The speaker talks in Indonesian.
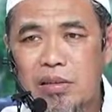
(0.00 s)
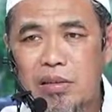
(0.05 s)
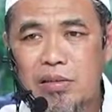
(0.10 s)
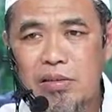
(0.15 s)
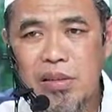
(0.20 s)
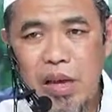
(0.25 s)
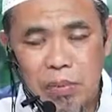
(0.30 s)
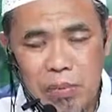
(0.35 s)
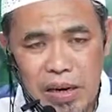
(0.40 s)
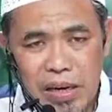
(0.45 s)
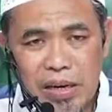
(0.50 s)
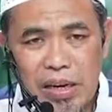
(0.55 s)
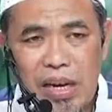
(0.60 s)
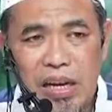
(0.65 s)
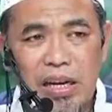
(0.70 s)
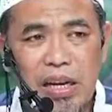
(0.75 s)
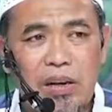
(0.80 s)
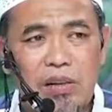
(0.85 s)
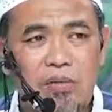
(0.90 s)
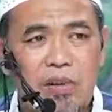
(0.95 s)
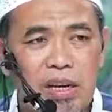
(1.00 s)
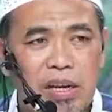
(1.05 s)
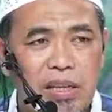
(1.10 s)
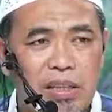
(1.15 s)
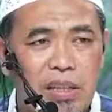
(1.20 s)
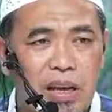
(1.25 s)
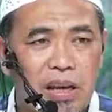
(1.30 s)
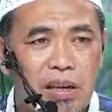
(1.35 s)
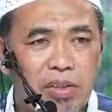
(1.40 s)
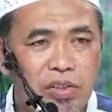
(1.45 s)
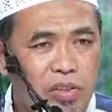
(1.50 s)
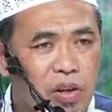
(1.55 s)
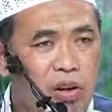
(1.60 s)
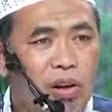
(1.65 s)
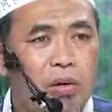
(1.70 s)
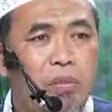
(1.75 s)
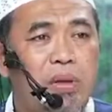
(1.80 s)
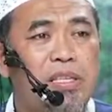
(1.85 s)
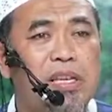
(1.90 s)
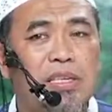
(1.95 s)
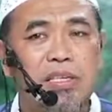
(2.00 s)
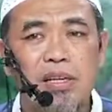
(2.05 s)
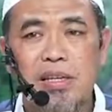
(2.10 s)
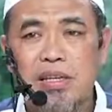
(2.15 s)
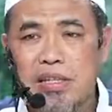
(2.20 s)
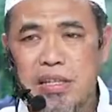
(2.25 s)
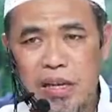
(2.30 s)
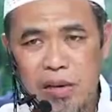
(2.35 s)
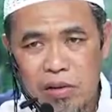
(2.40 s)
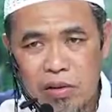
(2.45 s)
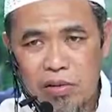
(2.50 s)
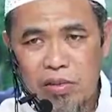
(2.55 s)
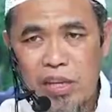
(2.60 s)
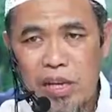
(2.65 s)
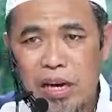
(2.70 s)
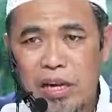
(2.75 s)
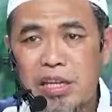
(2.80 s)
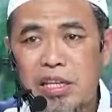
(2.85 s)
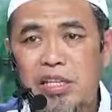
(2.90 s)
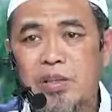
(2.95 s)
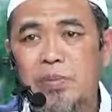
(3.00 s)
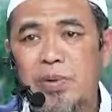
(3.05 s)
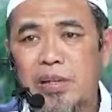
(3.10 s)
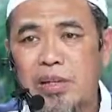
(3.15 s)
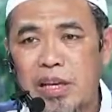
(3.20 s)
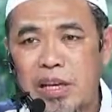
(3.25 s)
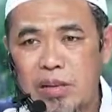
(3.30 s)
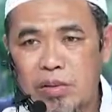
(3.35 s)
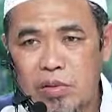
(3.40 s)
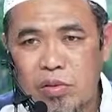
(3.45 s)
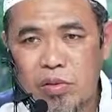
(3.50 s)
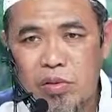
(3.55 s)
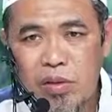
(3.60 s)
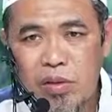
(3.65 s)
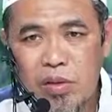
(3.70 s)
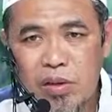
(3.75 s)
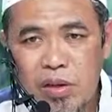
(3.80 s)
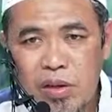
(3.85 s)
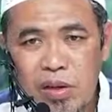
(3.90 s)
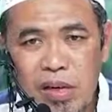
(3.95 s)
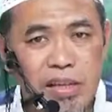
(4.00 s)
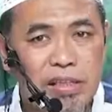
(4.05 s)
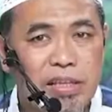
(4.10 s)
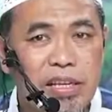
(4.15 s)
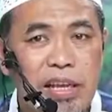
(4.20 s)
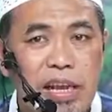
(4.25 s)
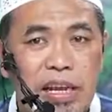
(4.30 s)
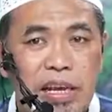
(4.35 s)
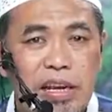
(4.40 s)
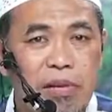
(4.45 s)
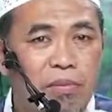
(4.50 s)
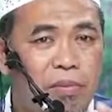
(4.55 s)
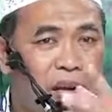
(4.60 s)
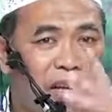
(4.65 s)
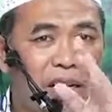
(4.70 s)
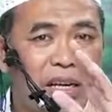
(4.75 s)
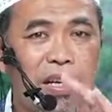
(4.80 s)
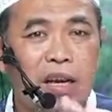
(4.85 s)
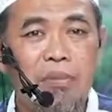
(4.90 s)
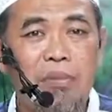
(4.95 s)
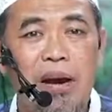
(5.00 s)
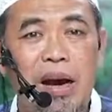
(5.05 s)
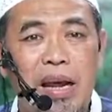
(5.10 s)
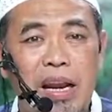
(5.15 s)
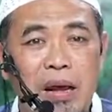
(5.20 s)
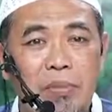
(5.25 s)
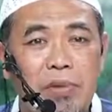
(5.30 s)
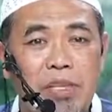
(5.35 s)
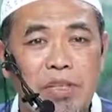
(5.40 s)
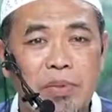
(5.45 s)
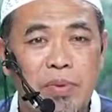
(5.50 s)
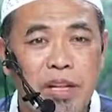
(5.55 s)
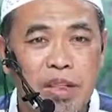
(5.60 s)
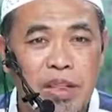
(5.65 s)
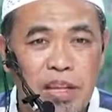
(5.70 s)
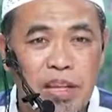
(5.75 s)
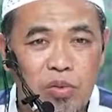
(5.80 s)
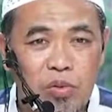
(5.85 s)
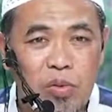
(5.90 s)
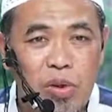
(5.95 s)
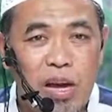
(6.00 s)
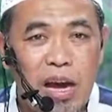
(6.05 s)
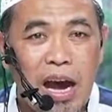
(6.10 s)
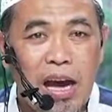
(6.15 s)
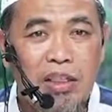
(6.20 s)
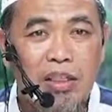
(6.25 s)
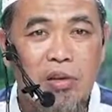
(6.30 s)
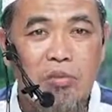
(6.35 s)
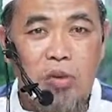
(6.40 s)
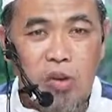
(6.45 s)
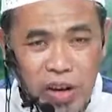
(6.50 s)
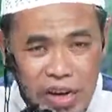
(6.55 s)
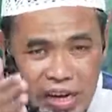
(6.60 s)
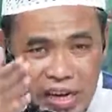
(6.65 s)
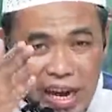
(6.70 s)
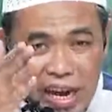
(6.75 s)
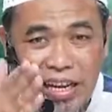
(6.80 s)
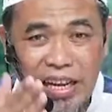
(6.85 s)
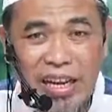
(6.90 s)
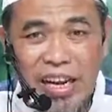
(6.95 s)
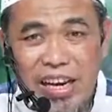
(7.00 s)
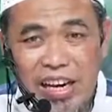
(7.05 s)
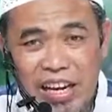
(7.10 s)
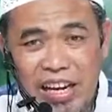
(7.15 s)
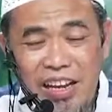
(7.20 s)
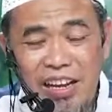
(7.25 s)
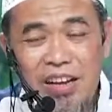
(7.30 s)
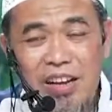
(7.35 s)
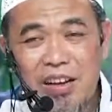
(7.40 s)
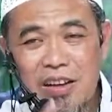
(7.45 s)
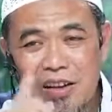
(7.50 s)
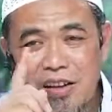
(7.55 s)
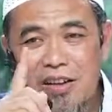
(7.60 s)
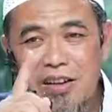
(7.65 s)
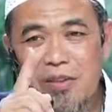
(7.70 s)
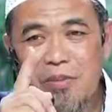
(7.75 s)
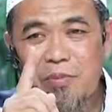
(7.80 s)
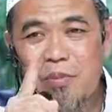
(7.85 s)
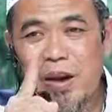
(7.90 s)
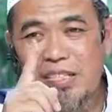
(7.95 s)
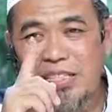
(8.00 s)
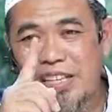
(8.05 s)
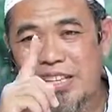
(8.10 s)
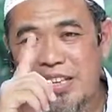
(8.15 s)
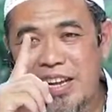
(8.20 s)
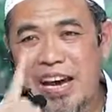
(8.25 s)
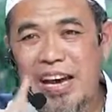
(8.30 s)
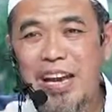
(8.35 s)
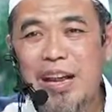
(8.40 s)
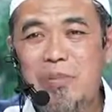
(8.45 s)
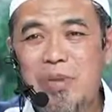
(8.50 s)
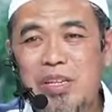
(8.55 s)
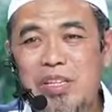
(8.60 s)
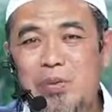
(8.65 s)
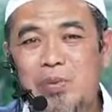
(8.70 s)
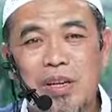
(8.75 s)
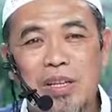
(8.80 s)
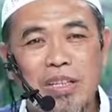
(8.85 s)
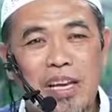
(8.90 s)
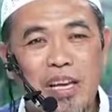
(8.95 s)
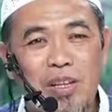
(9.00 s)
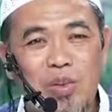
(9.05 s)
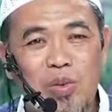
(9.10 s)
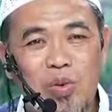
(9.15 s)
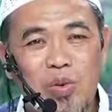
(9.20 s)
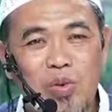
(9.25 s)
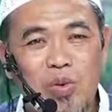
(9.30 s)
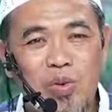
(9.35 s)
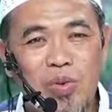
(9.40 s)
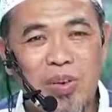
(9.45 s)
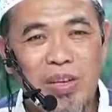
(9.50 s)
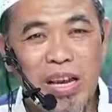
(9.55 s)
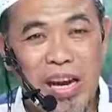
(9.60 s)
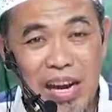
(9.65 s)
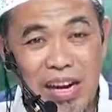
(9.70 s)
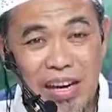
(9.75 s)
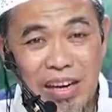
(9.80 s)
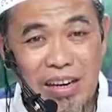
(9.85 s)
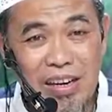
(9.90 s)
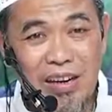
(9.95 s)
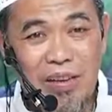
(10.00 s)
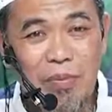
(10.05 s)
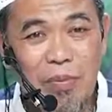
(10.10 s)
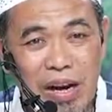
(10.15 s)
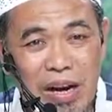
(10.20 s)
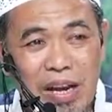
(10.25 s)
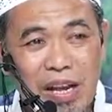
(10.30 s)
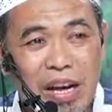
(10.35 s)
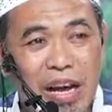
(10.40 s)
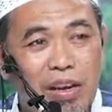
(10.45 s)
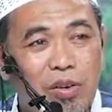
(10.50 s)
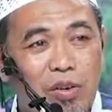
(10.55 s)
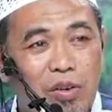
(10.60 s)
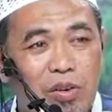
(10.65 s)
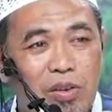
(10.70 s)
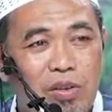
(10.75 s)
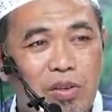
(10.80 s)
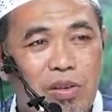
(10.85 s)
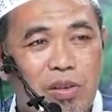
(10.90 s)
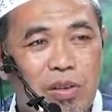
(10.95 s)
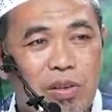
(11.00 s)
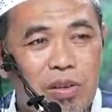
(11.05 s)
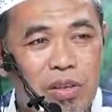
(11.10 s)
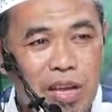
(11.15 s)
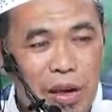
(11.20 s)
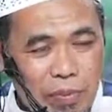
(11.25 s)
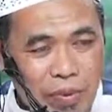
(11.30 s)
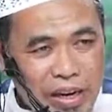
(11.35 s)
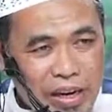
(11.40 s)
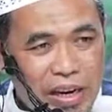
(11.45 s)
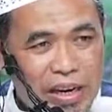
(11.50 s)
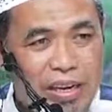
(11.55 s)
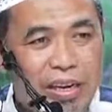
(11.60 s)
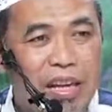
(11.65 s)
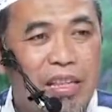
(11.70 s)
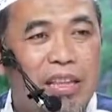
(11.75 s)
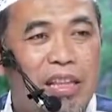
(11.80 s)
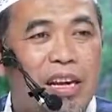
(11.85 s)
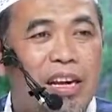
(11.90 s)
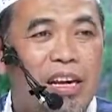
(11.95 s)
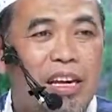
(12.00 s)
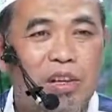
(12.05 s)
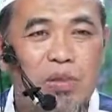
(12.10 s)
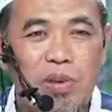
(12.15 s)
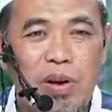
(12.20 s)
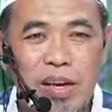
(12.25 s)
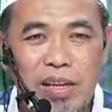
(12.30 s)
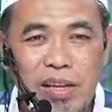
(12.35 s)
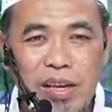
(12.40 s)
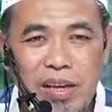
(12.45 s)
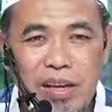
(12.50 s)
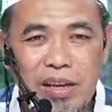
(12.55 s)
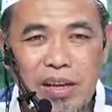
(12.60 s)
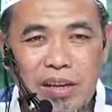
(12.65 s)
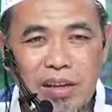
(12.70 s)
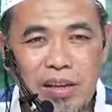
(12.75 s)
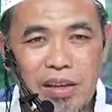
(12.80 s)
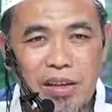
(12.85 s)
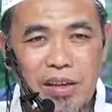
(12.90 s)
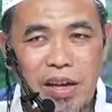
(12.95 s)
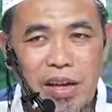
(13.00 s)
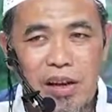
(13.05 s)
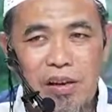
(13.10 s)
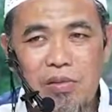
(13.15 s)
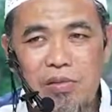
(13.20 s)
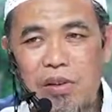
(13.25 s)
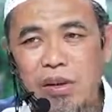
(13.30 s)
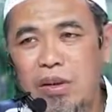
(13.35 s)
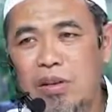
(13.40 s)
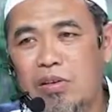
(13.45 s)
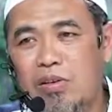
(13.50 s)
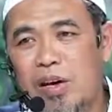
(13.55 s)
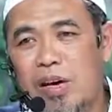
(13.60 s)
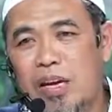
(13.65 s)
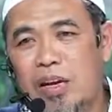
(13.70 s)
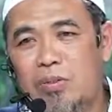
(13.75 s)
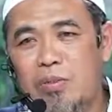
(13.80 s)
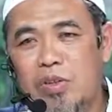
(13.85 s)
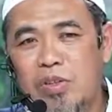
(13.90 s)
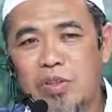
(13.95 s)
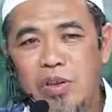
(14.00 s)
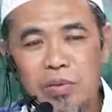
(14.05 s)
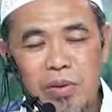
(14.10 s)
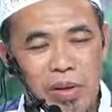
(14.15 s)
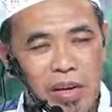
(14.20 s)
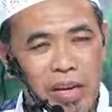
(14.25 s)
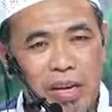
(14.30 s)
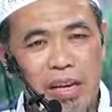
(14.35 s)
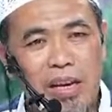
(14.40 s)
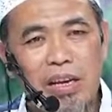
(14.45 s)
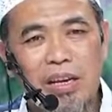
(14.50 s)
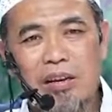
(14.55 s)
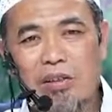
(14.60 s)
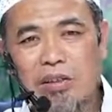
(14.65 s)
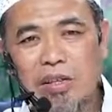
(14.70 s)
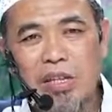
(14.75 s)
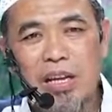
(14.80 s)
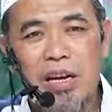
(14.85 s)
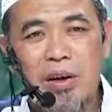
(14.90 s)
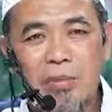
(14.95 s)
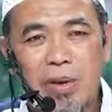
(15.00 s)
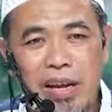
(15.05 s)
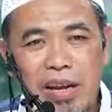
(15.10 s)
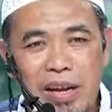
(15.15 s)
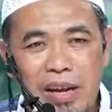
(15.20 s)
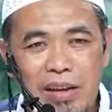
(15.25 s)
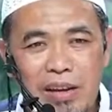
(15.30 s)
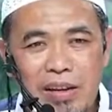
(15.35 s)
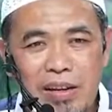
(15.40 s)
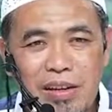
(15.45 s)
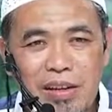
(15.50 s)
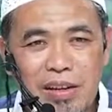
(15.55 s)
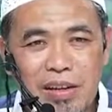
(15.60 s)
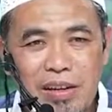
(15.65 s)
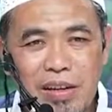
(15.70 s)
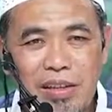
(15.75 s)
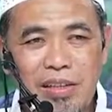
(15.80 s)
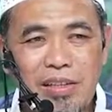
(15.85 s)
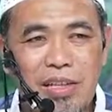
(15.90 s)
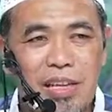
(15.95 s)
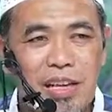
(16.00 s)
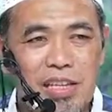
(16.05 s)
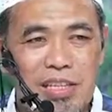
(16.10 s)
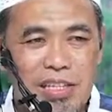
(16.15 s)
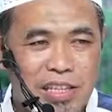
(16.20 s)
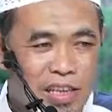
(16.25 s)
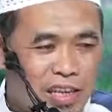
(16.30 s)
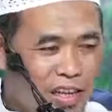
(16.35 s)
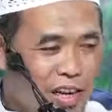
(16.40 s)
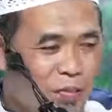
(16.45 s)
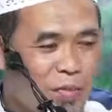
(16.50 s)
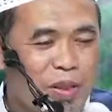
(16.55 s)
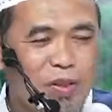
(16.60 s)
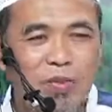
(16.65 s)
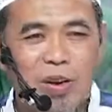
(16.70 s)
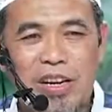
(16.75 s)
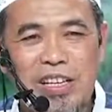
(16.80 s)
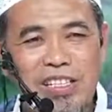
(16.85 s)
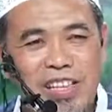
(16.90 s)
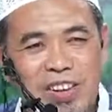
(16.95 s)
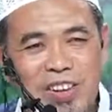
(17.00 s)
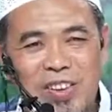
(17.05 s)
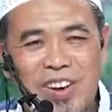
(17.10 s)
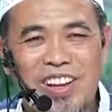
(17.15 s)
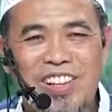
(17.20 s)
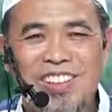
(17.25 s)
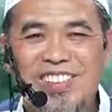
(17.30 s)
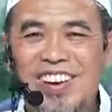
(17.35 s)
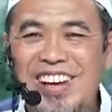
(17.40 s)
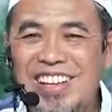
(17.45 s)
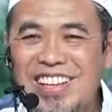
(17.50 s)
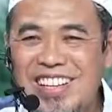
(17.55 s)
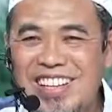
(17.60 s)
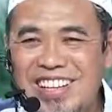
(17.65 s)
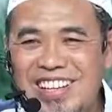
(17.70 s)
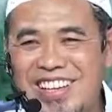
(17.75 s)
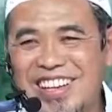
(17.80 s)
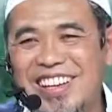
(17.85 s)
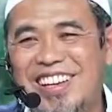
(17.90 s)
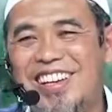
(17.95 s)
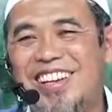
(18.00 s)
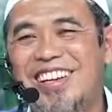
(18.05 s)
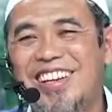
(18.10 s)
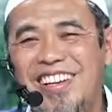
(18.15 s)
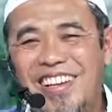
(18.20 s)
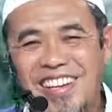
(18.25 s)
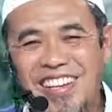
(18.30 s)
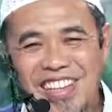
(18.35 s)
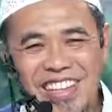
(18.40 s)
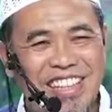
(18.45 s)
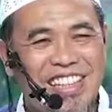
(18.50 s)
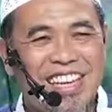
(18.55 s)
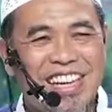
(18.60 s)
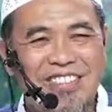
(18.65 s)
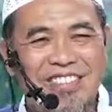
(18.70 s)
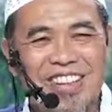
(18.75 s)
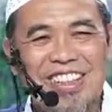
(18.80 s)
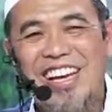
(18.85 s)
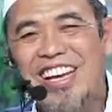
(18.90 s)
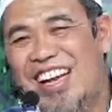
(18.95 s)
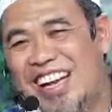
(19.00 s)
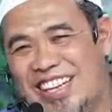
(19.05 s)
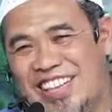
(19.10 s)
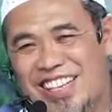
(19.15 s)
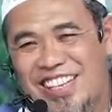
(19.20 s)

Yang mengendalikan wanita. Insya Allah bisa selesai kalau caranya seperti itu. Dan saya yakin banyak yang mengalami seperti itu. Atau mungkin hari ini masih dialami seperti itu. Ya kan? Maka ayo damaikan di antara keduanya. Ya, wallahu alam besok. Enak ya kalau kita damaikan. Ya, jadi istri dapat warisan orang tuanya. Hmm. kita dapat anaknya,